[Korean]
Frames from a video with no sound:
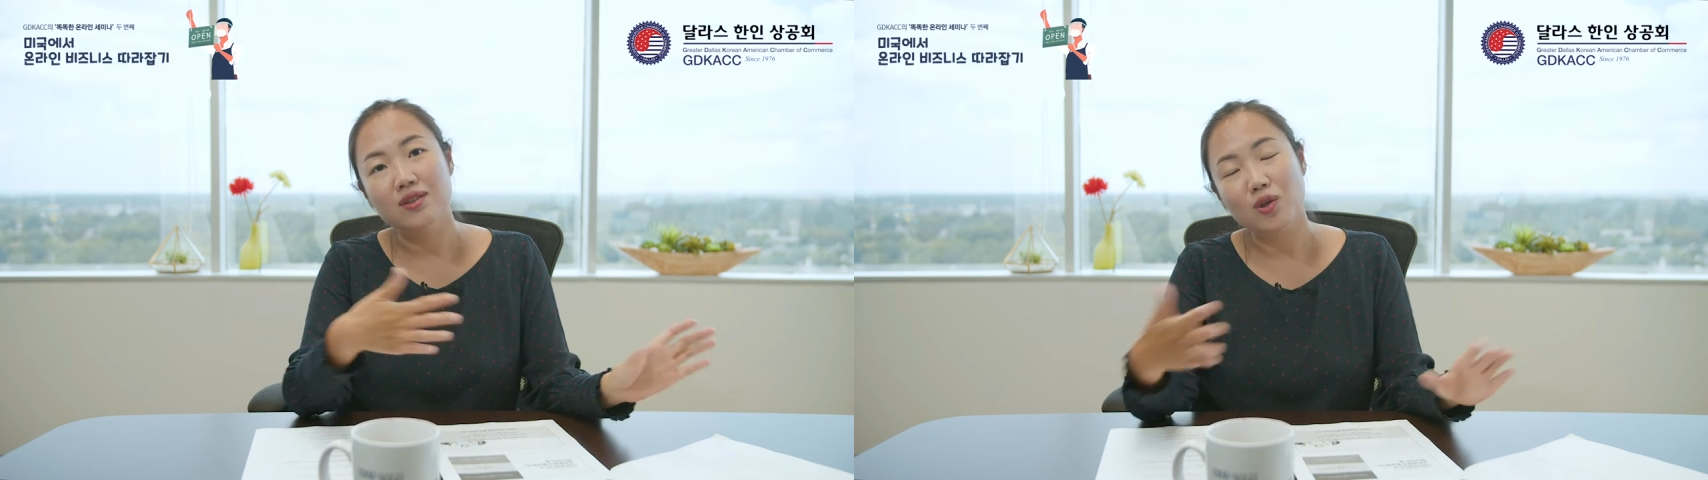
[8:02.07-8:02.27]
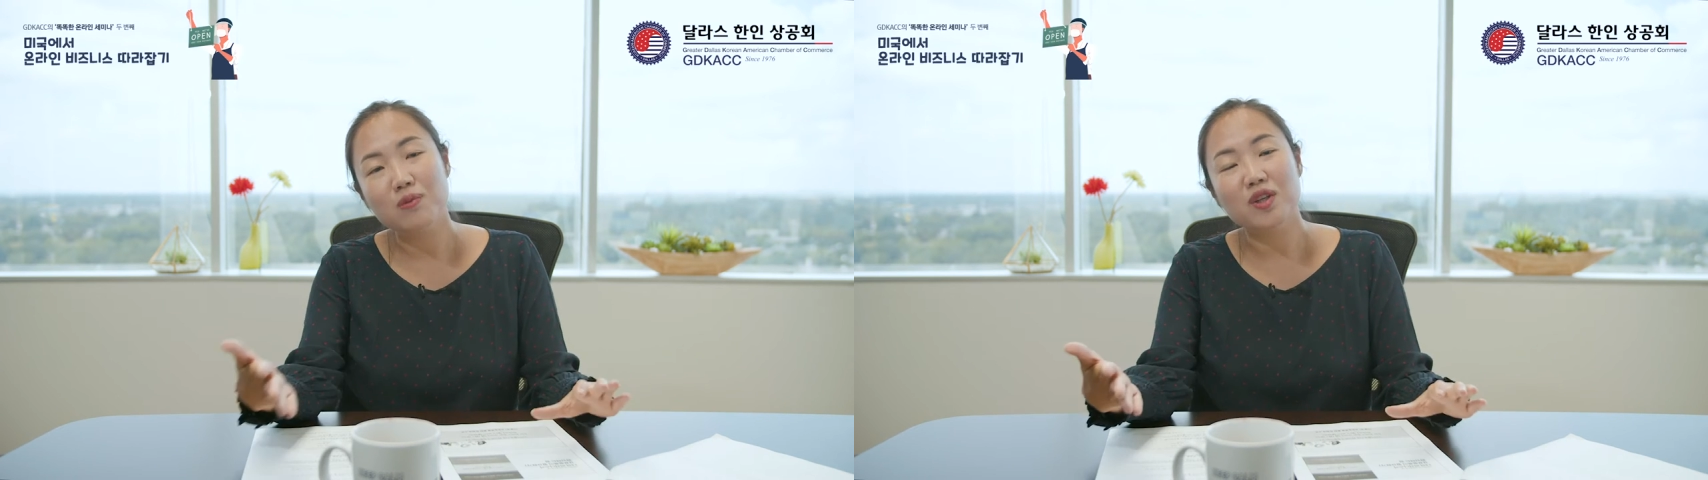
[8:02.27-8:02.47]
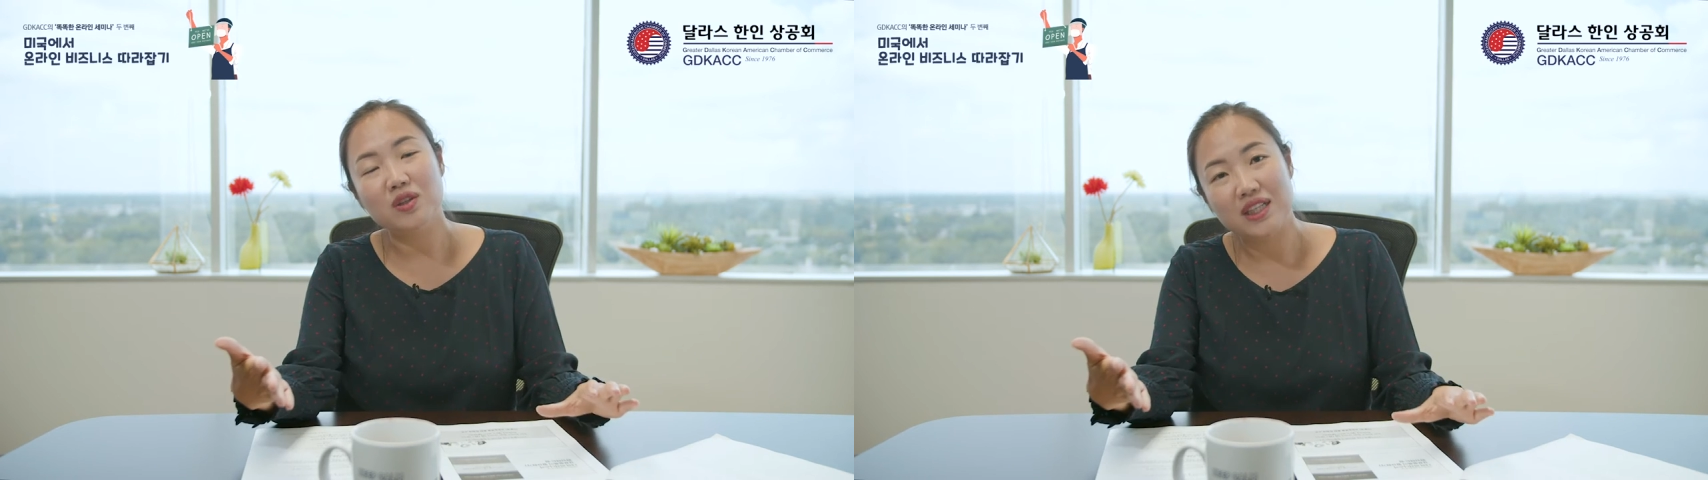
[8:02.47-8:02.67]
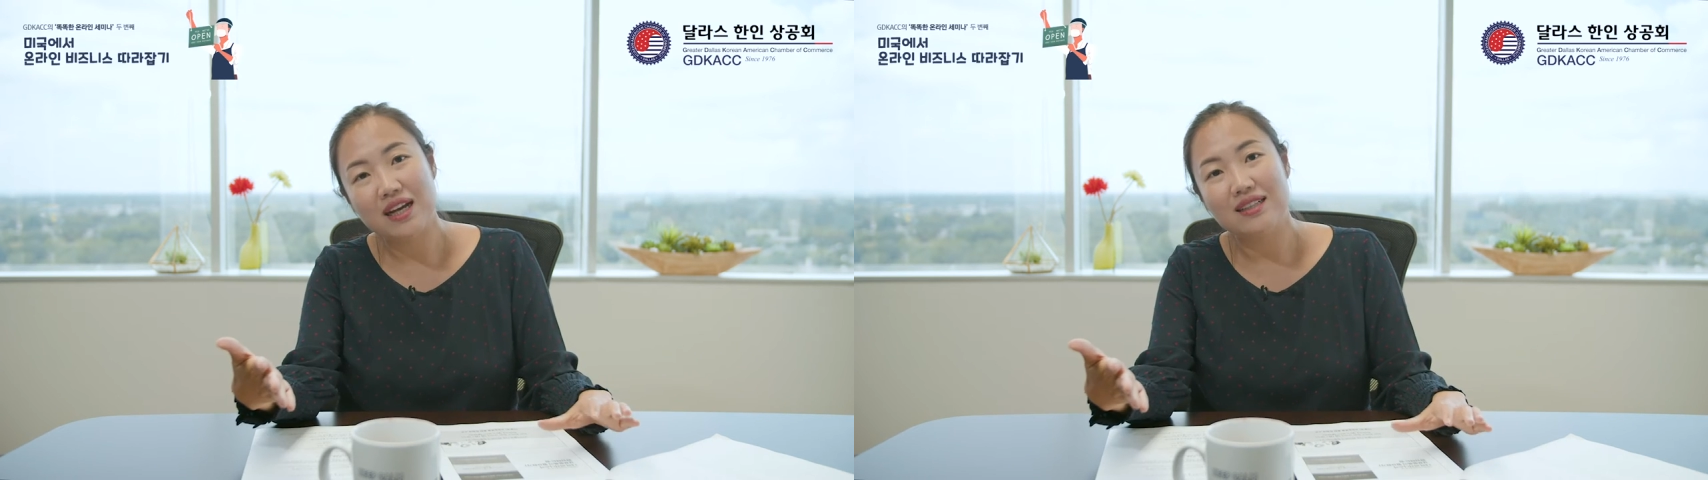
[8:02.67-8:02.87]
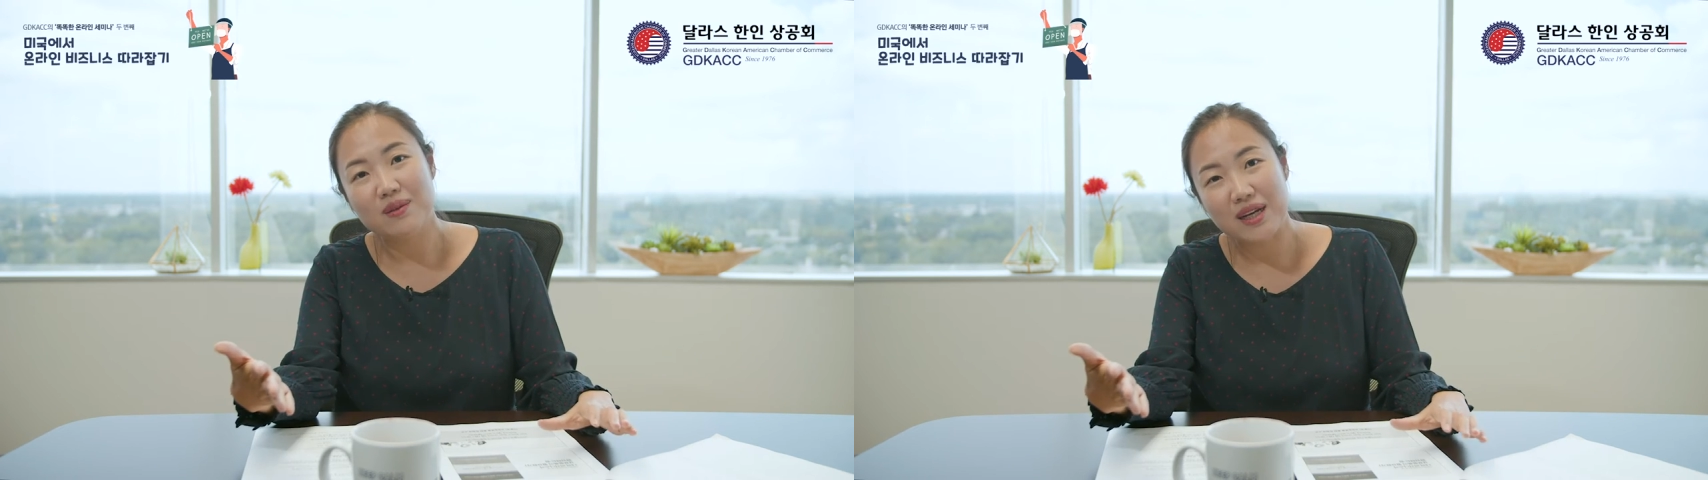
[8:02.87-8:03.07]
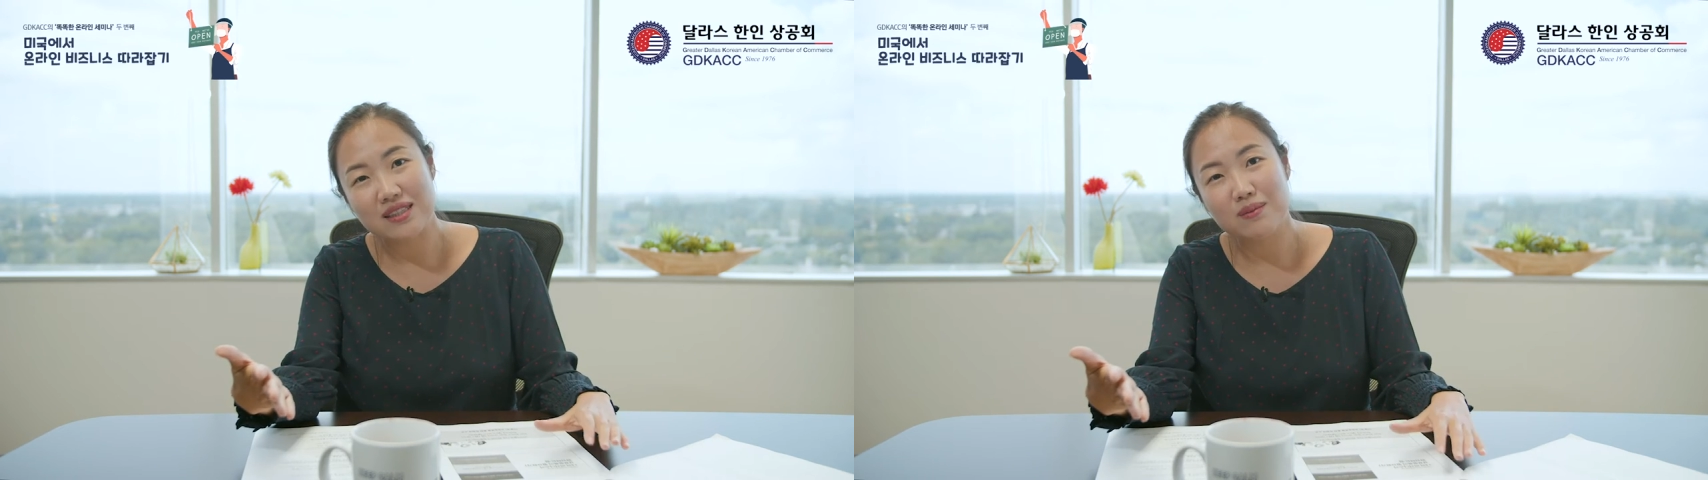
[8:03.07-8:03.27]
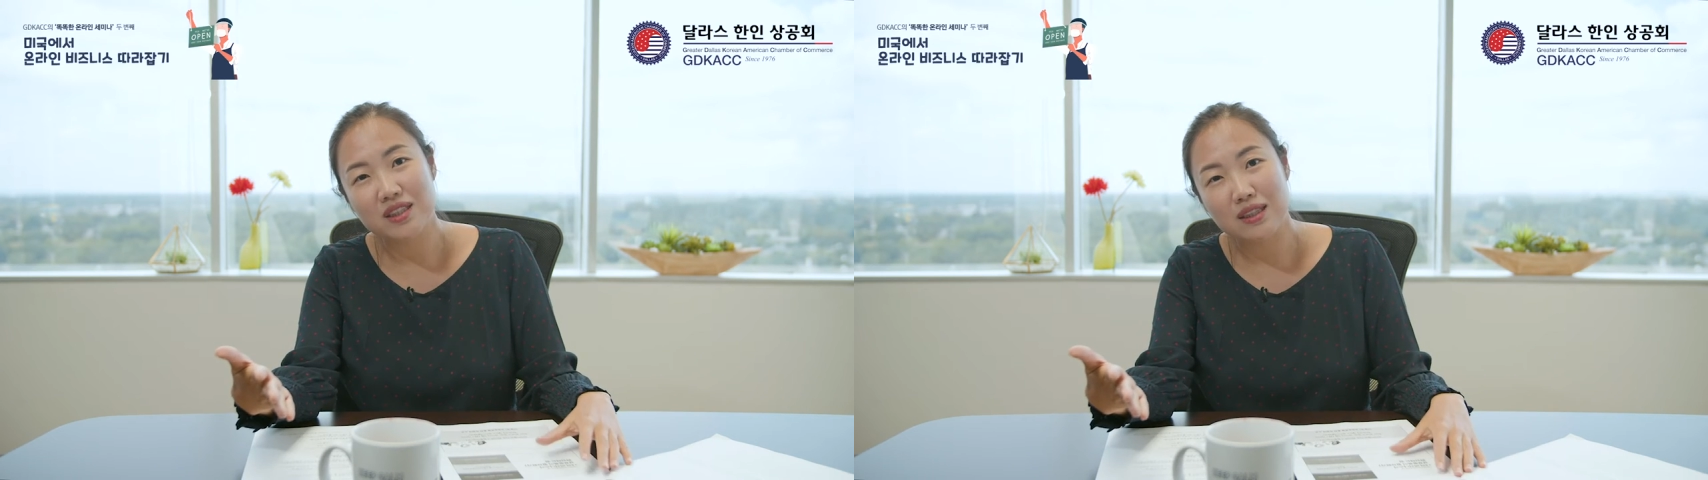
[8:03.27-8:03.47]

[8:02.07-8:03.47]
조금 더 뒤에 가서 말씀을